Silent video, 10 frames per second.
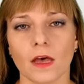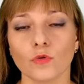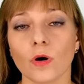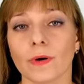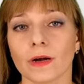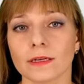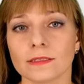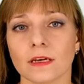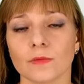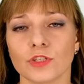Ну а пока
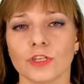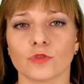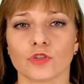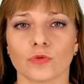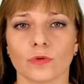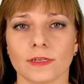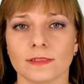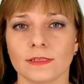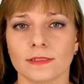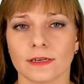сообщим, что
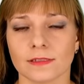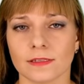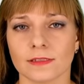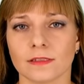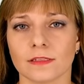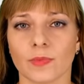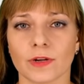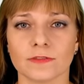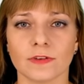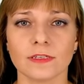Российская ассоциация
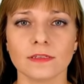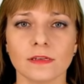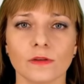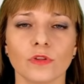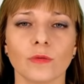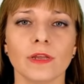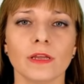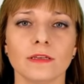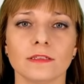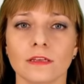производителей
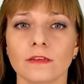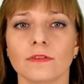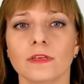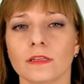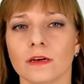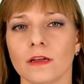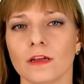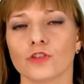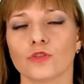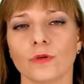удобрений заявила,
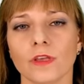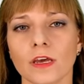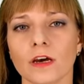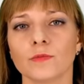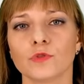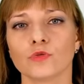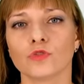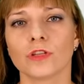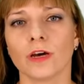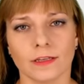что не
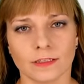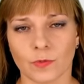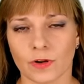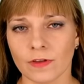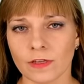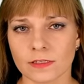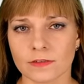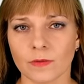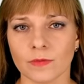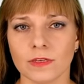обсуждает с
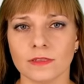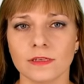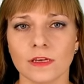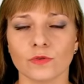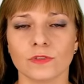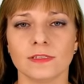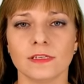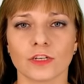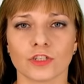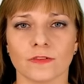правительством идею
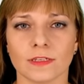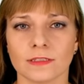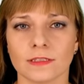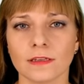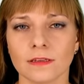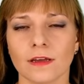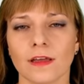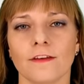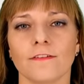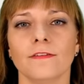сдерживать цены
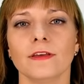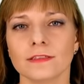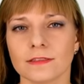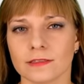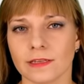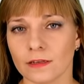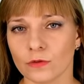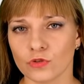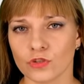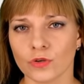весь
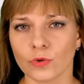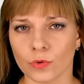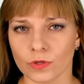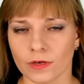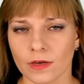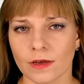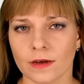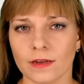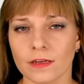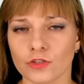следующий год.
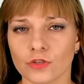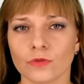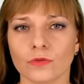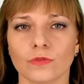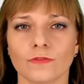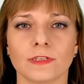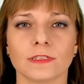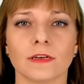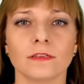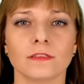Речь идет о
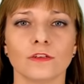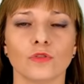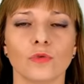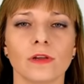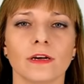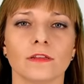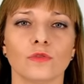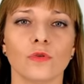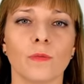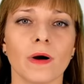фиксации только
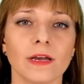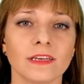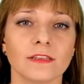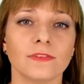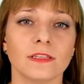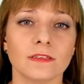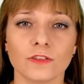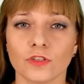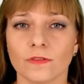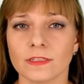до мая
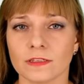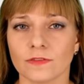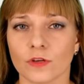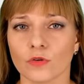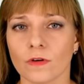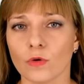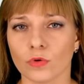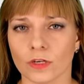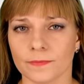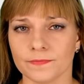2022
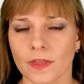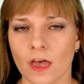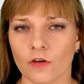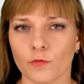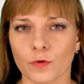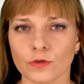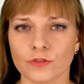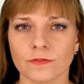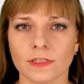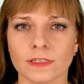года.
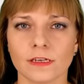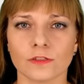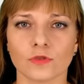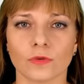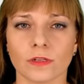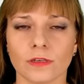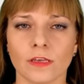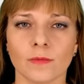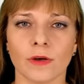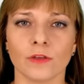Впрочем, владелец
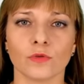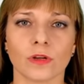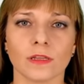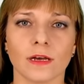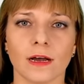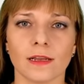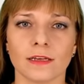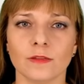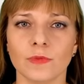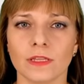Уралхима и
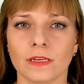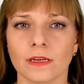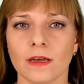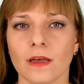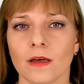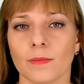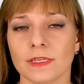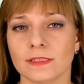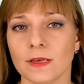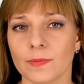Уралкалия Дмитрий
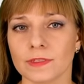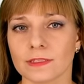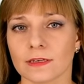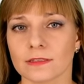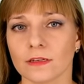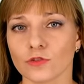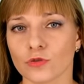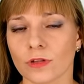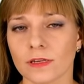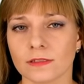Мазепин сказал
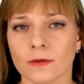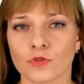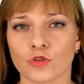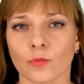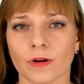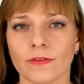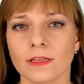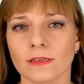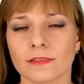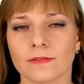журналистам, что
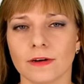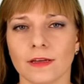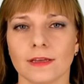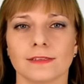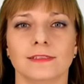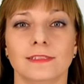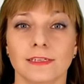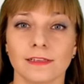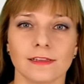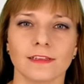правительство
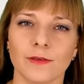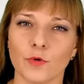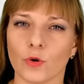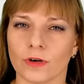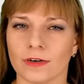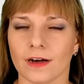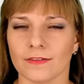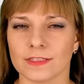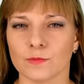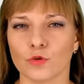сделало намек о
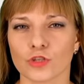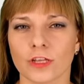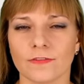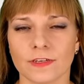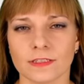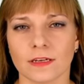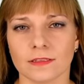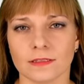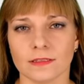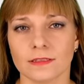возможной
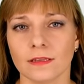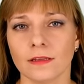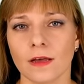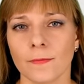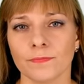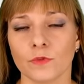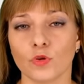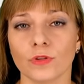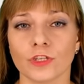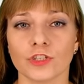фиксации цен
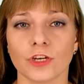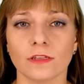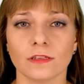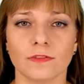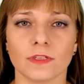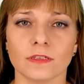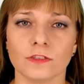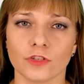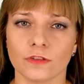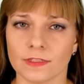до начала
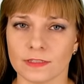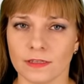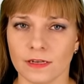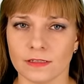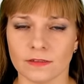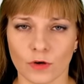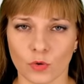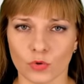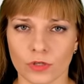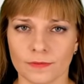2023
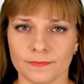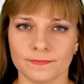года.